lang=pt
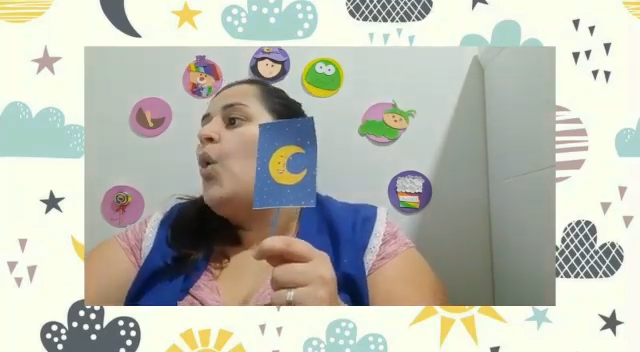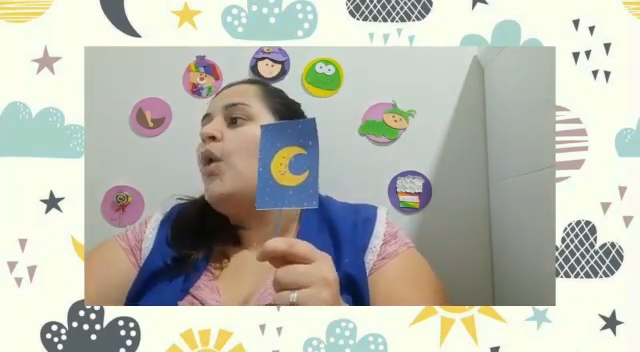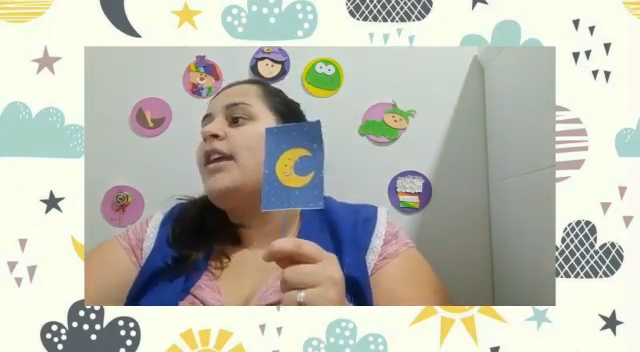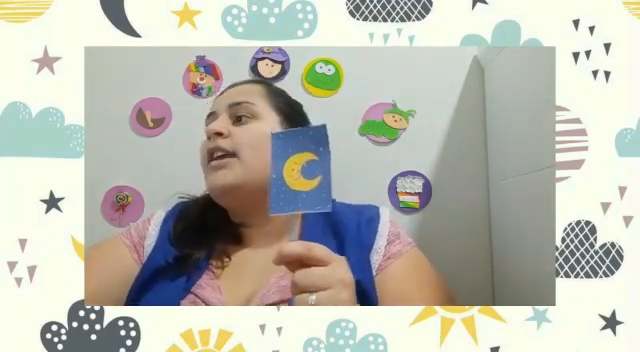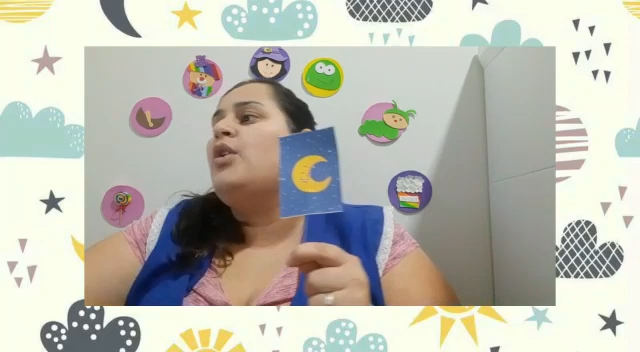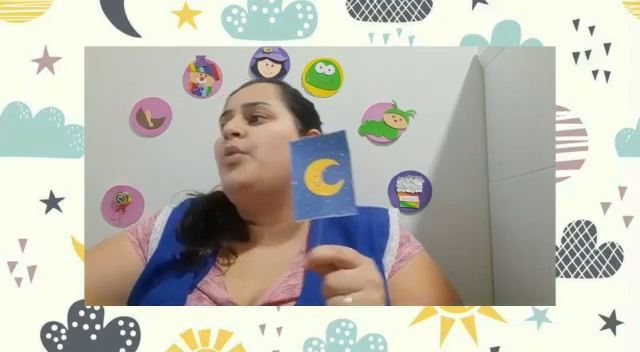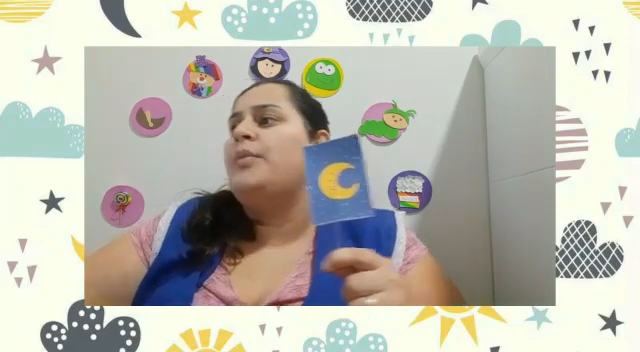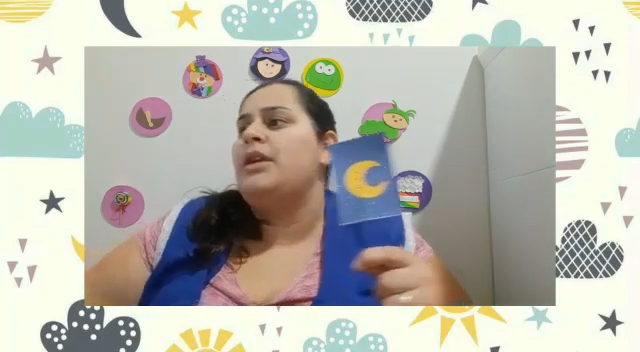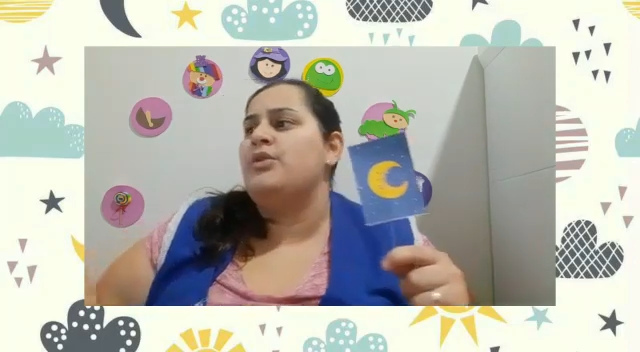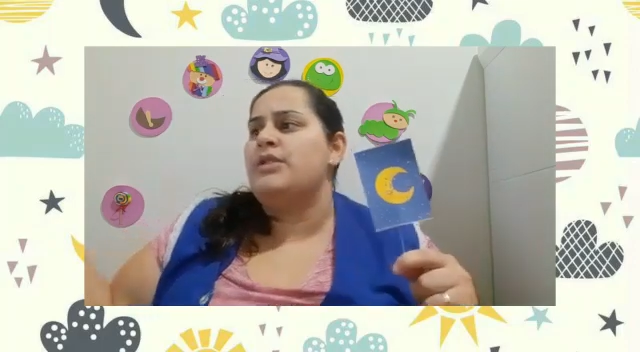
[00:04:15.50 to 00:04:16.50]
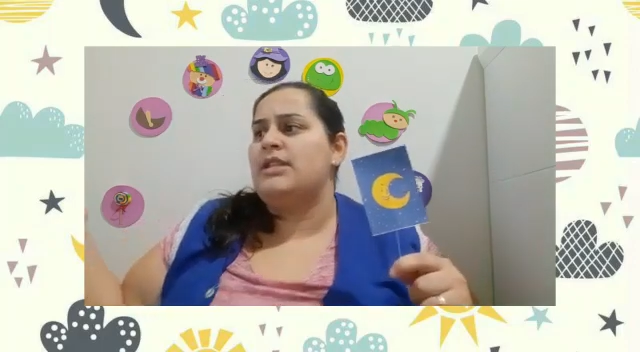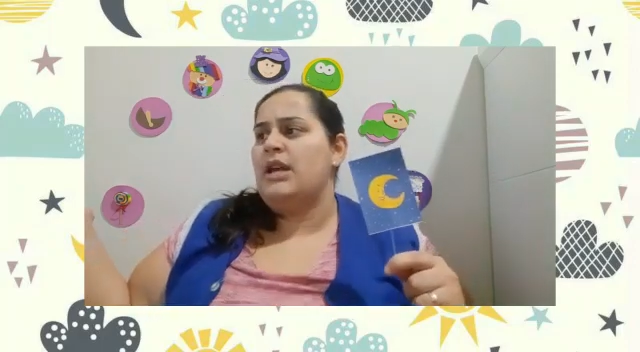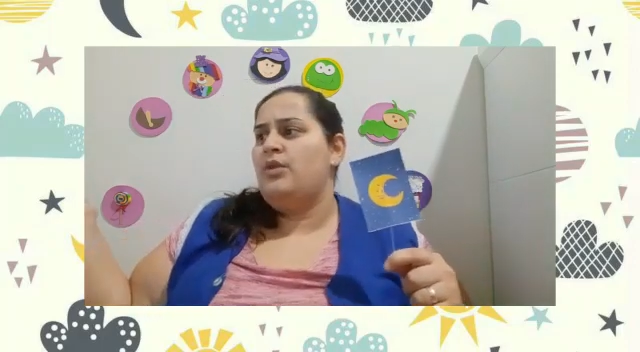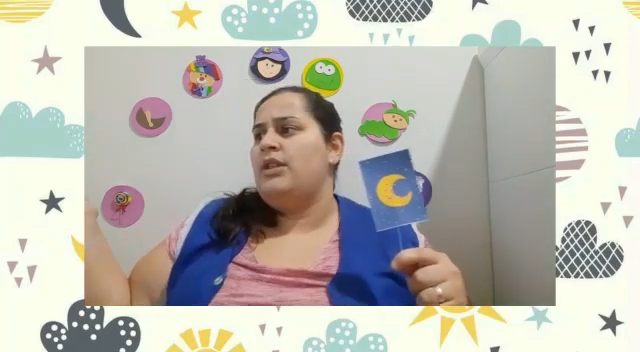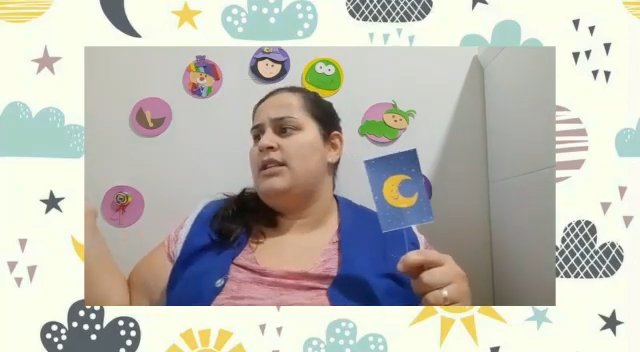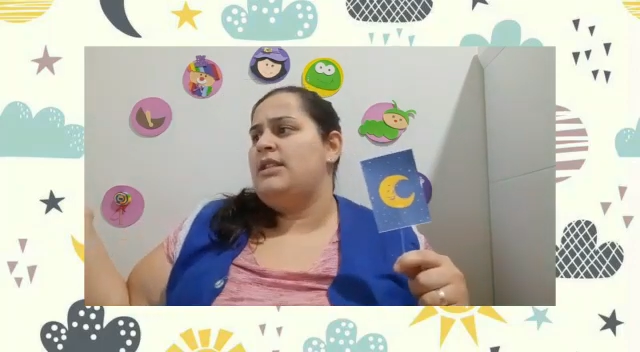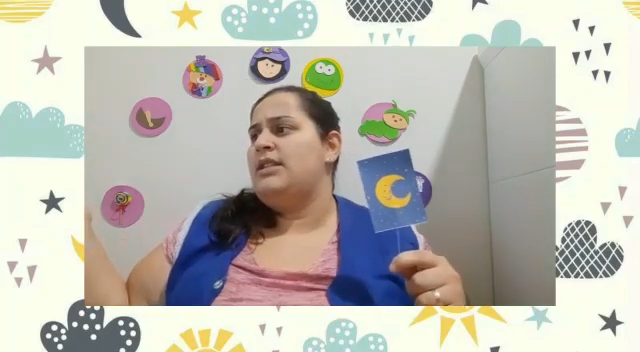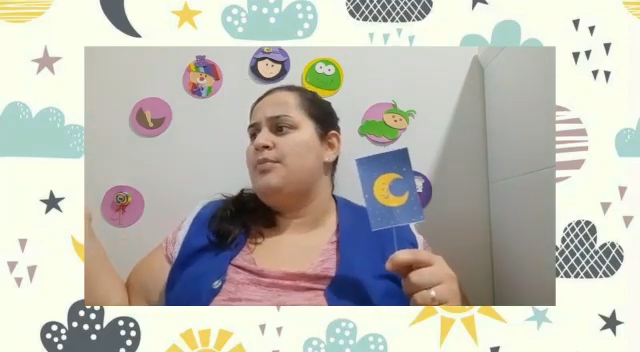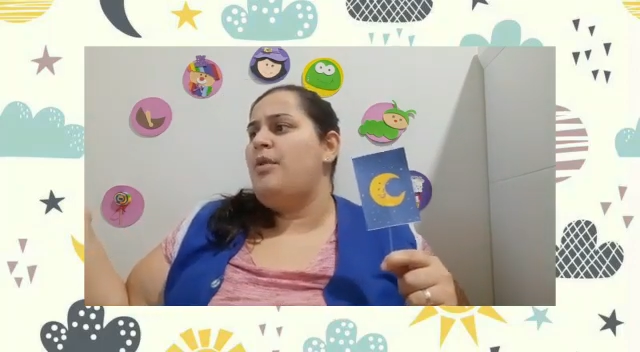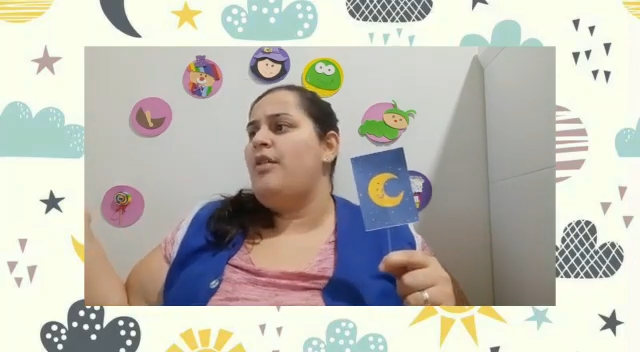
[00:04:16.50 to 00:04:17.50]
O que ilumina o céu
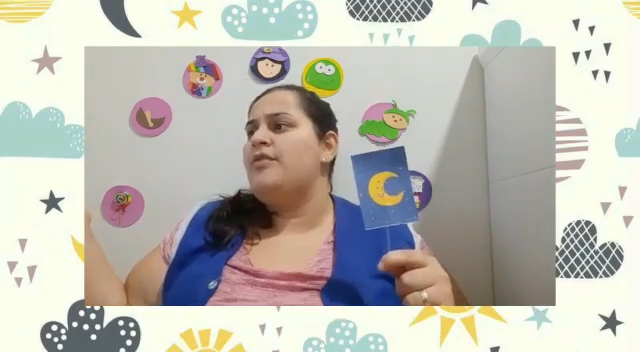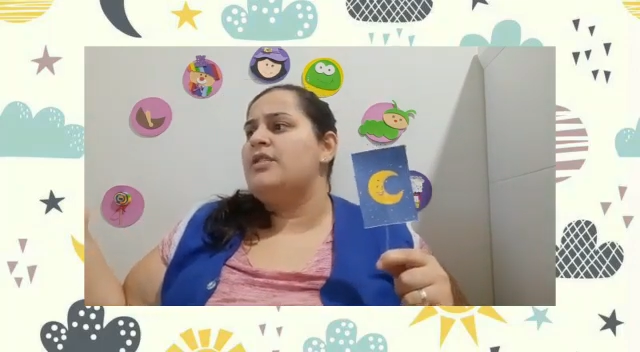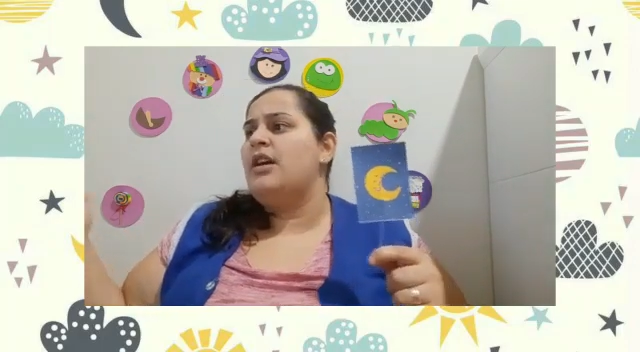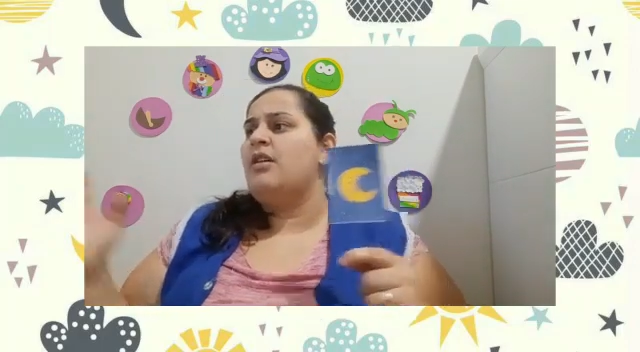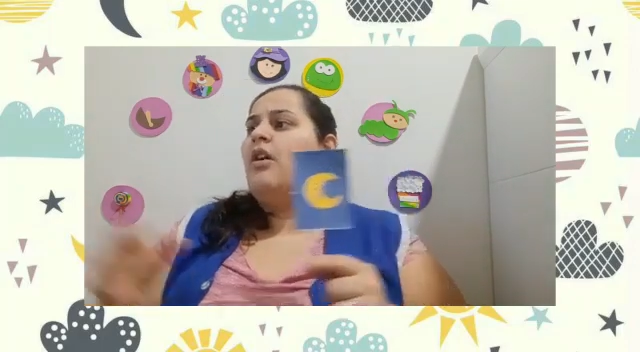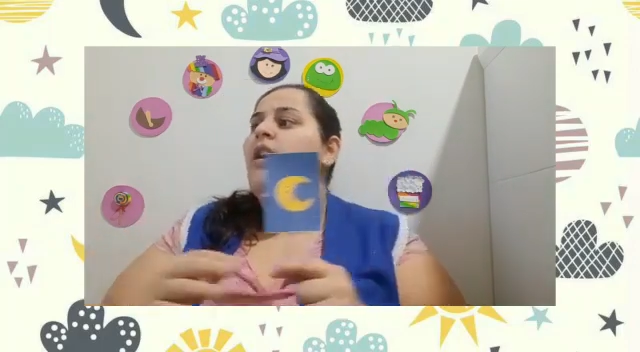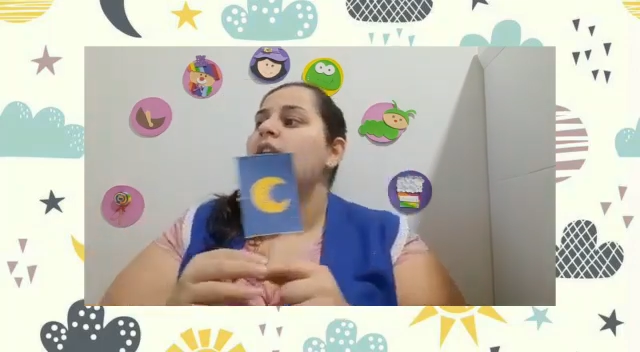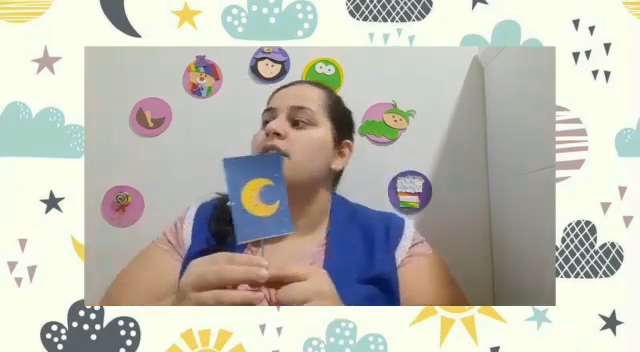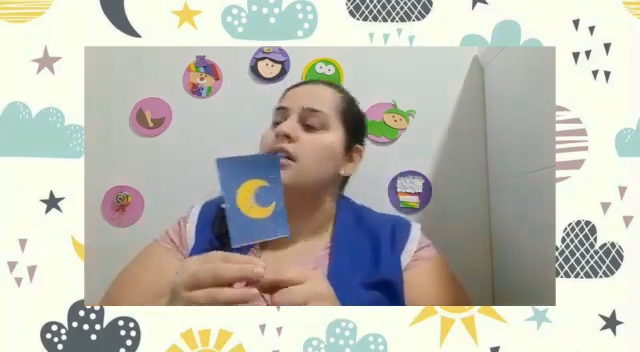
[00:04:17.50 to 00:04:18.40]
desses povos agora